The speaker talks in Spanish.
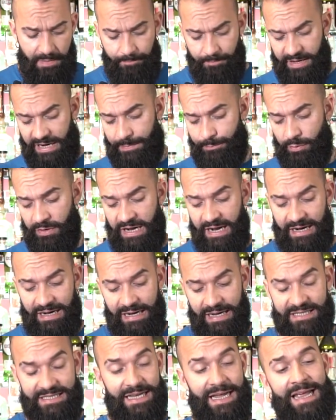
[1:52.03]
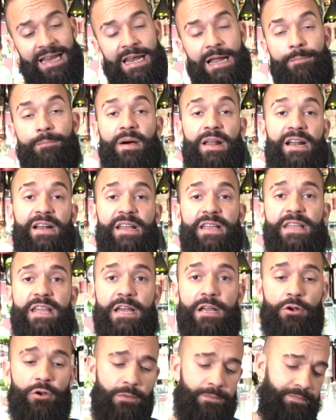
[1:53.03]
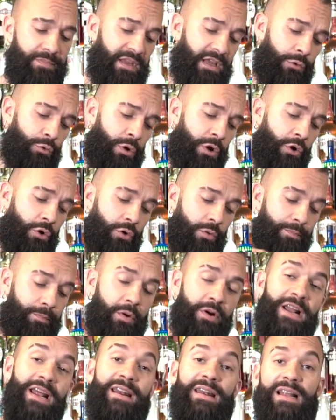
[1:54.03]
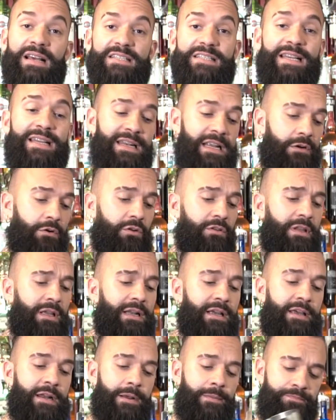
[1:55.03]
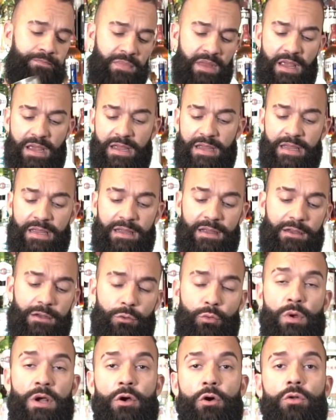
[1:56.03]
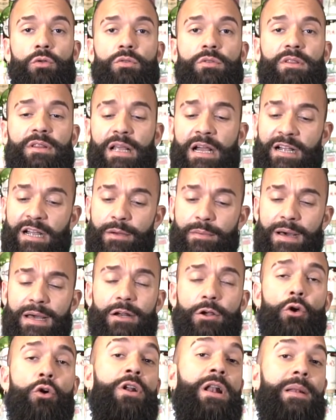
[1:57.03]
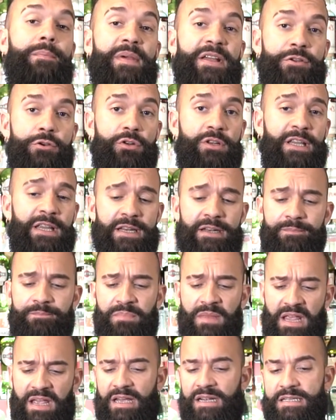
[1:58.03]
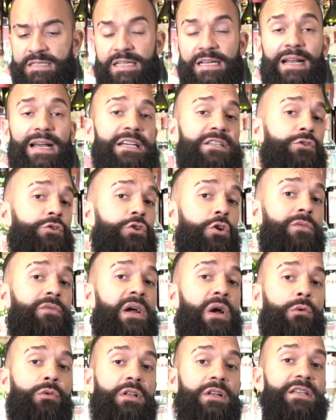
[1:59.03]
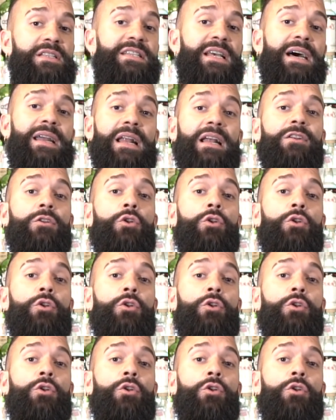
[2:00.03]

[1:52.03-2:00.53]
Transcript: para ponerlas en la pala de hielo, luego ponerlas en la coctelera y luego acabar con el medio tin. En este caso yo voy a utilizar